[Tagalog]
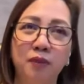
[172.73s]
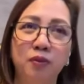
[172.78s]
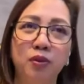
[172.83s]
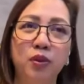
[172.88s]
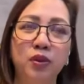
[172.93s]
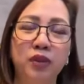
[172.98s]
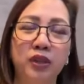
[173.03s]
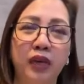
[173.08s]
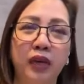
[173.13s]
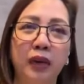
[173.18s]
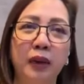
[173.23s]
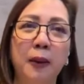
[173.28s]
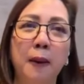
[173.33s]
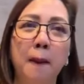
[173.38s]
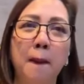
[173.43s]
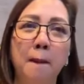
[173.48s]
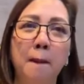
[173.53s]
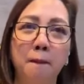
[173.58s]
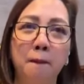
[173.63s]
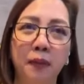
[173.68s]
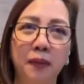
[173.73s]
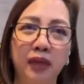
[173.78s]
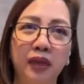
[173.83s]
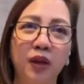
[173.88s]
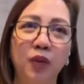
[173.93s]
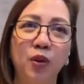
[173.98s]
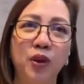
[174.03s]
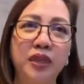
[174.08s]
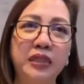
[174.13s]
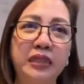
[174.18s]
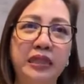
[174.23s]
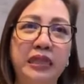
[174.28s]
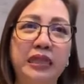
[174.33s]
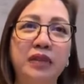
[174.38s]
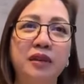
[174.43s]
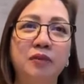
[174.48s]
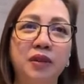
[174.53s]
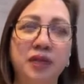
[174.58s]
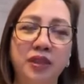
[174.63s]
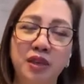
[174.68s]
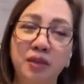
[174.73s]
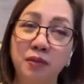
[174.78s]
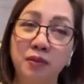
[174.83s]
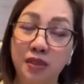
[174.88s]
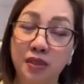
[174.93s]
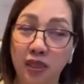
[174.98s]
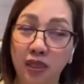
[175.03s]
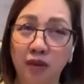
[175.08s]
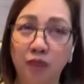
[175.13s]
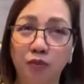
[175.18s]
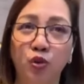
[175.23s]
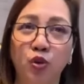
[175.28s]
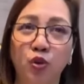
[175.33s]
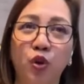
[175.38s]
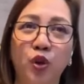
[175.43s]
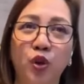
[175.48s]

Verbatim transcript: niya yeah. para Ayun. hindi na maging masalimuot.